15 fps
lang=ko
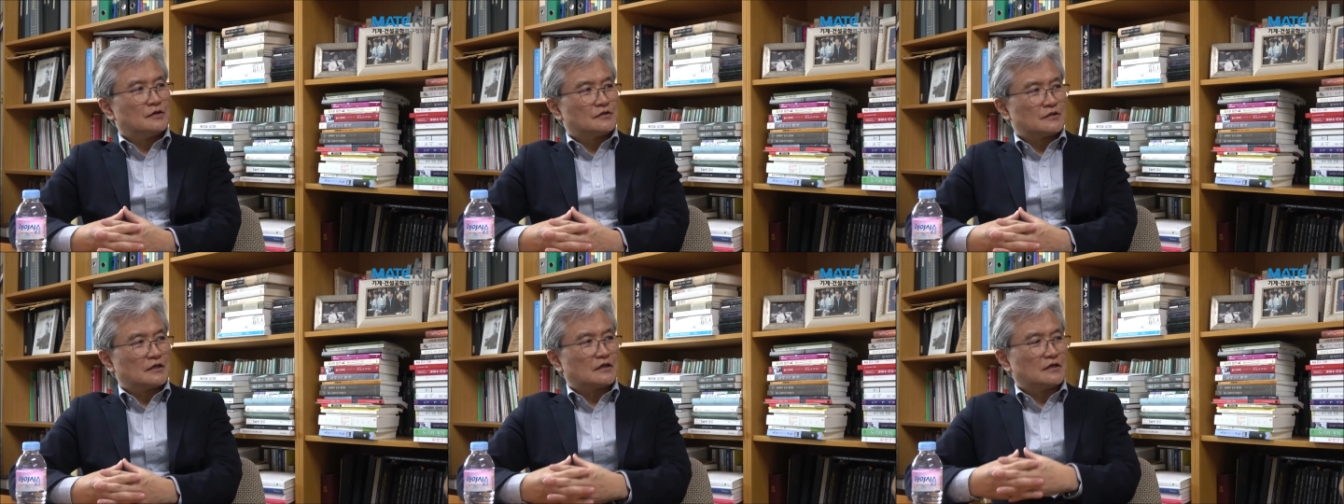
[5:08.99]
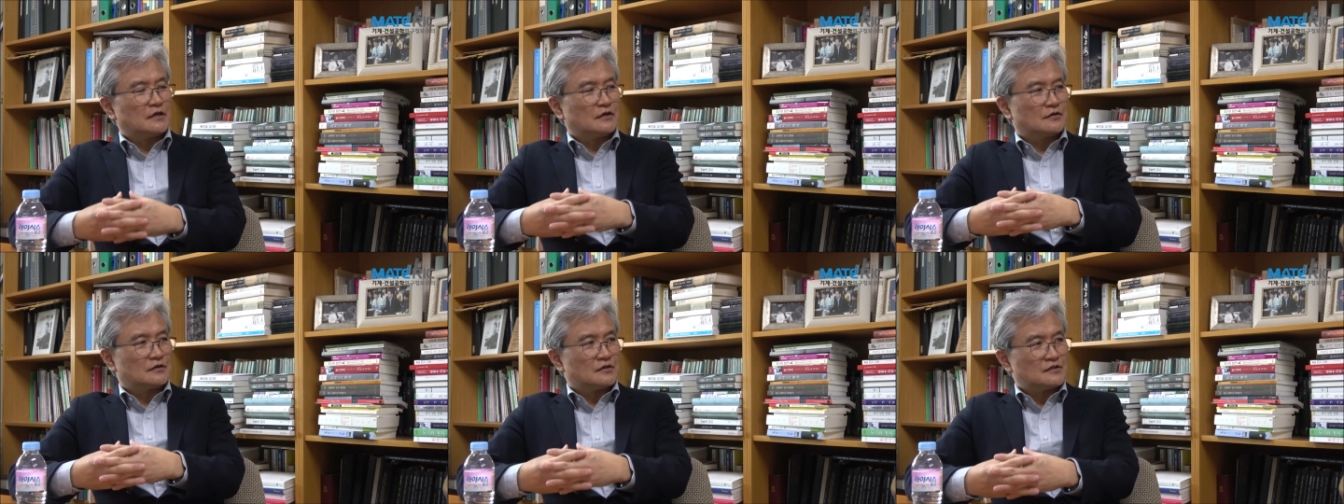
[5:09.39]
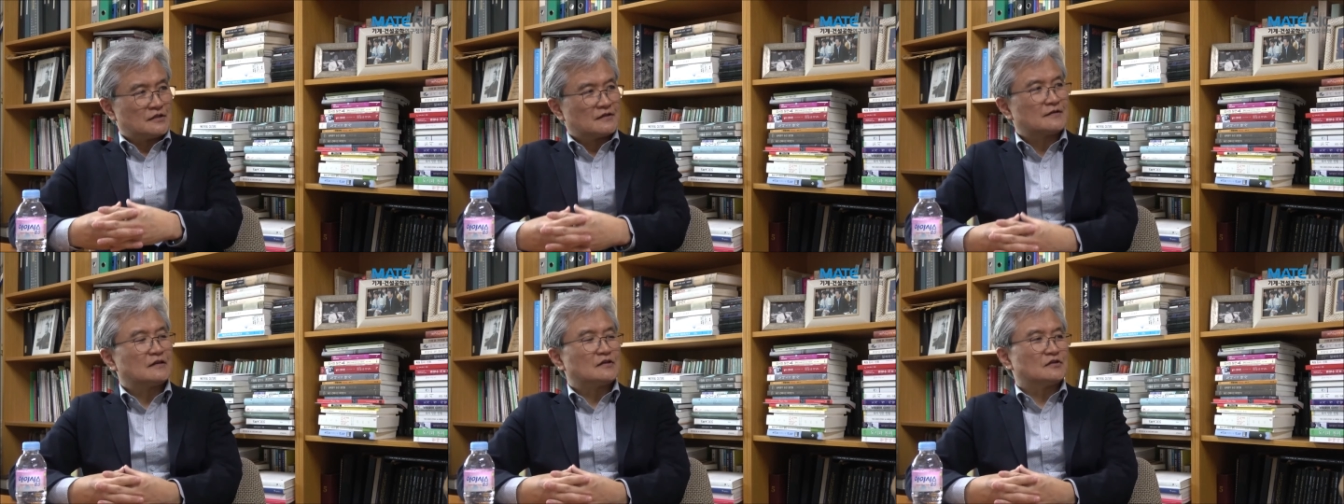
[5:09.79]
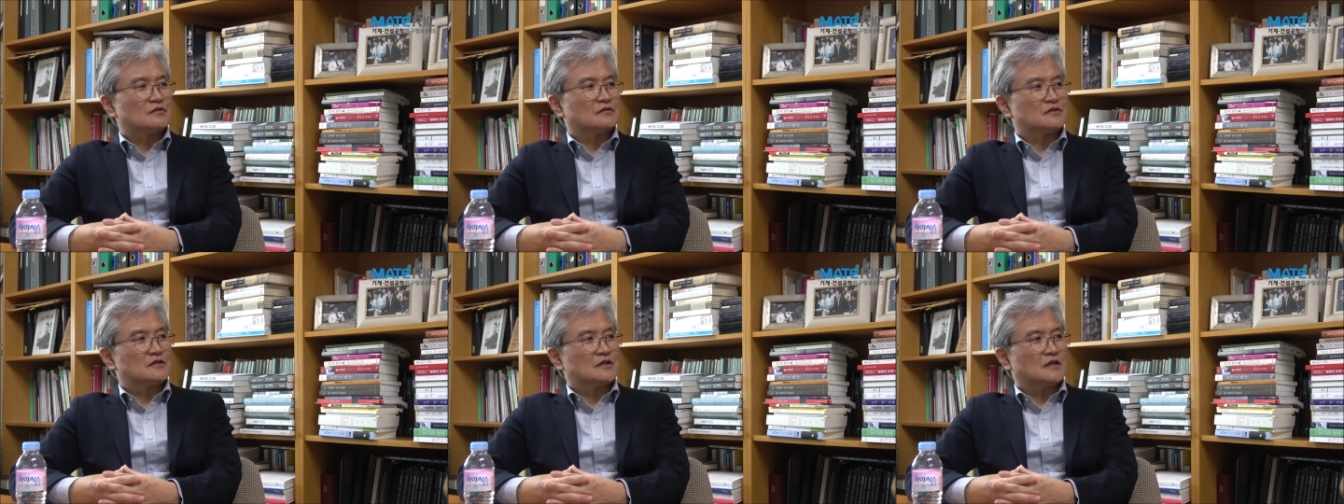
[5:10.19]
자기의 어떤 재산
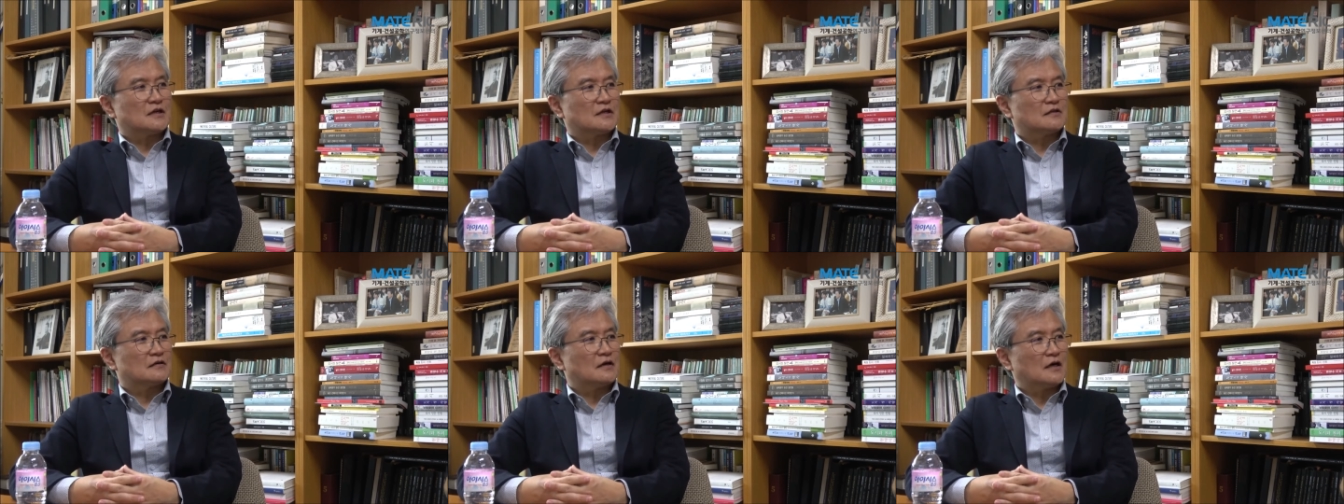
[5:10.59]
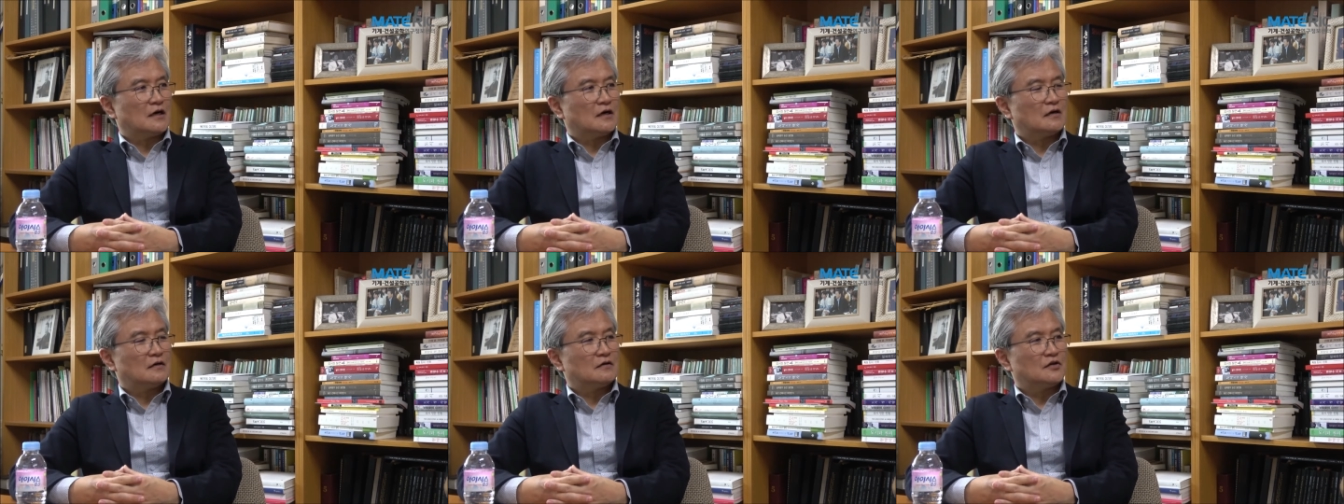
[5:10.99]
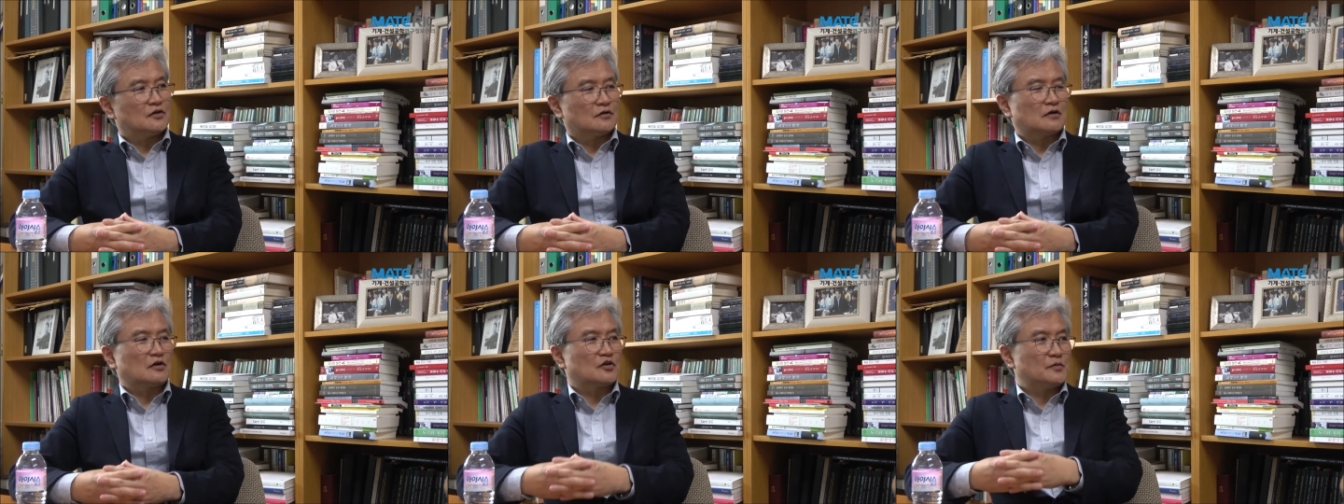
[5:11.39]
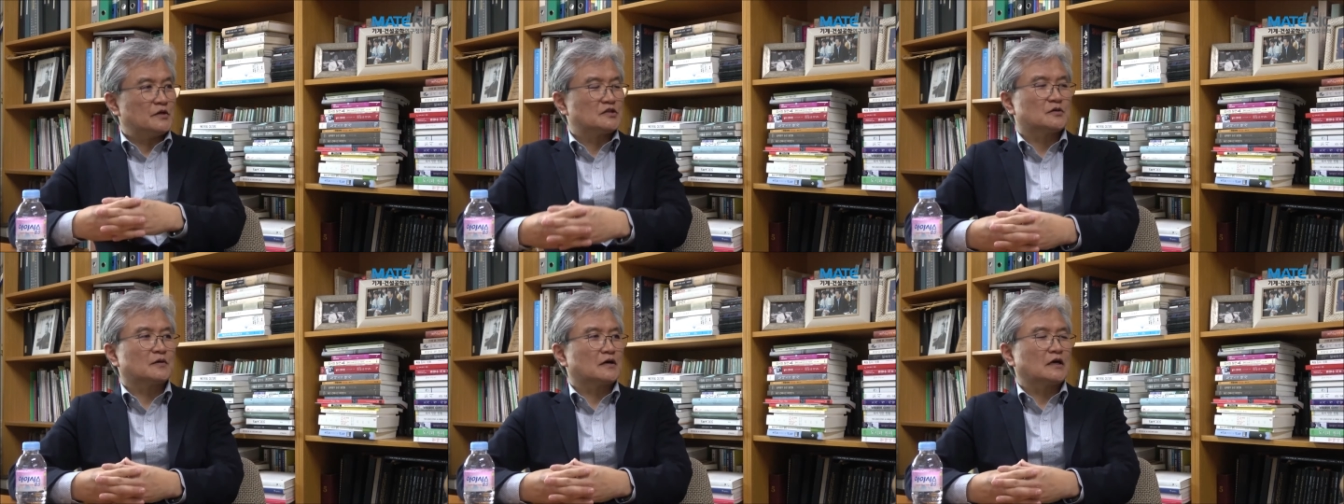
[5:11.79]
증식이라든가 이런 거와
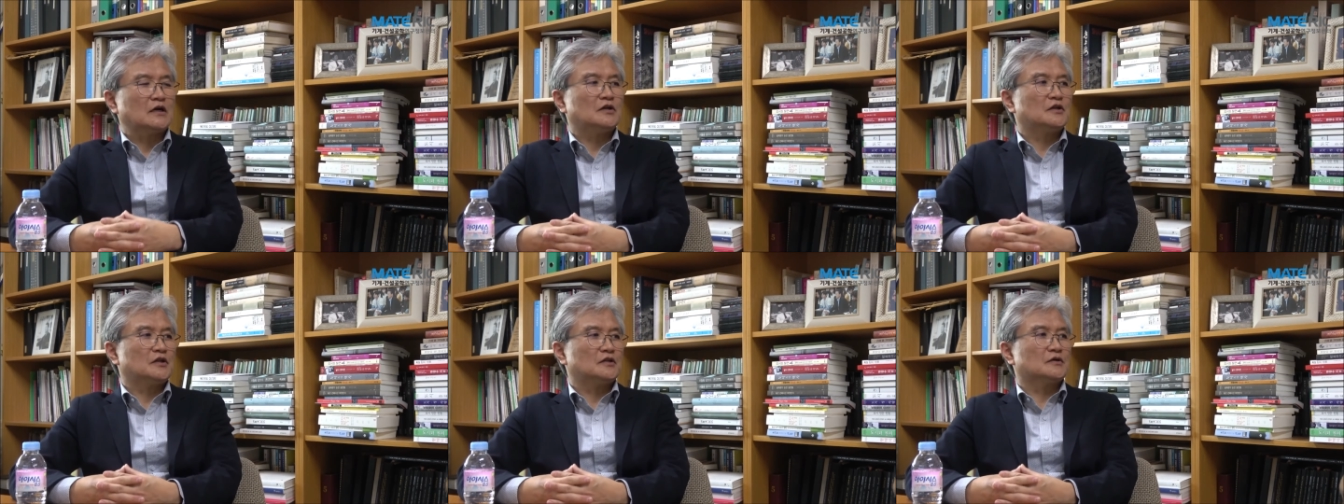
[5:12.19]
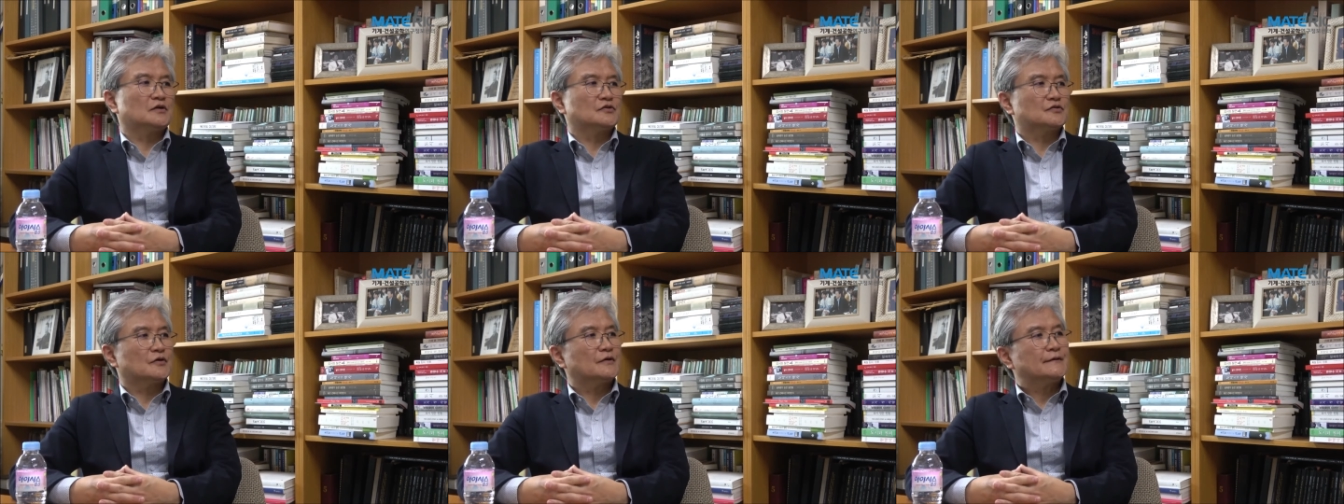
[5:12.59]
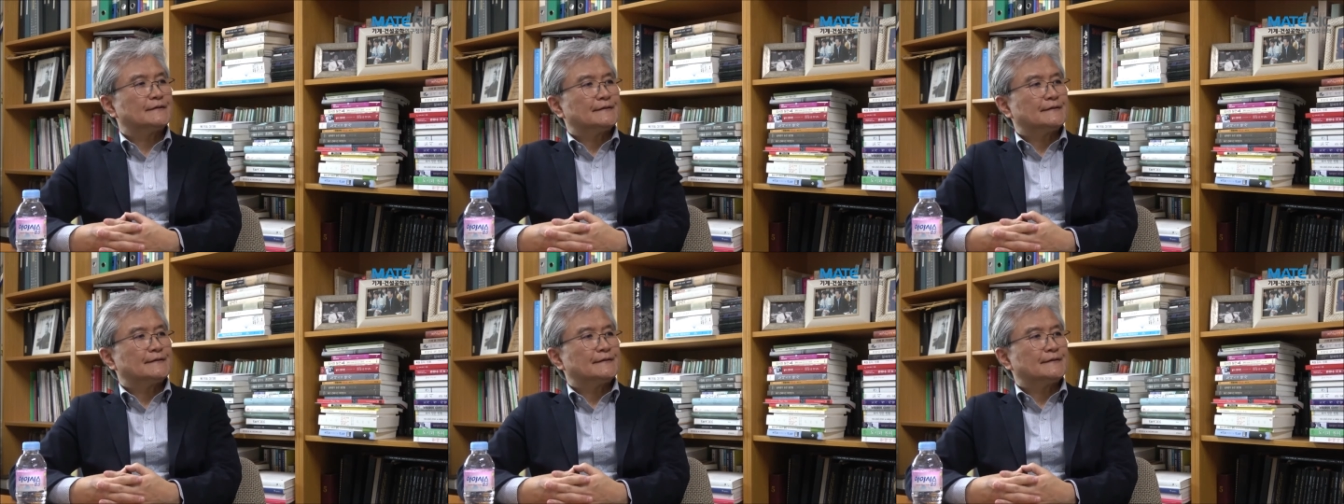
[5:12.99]
밀접한 관련 있는 거죠.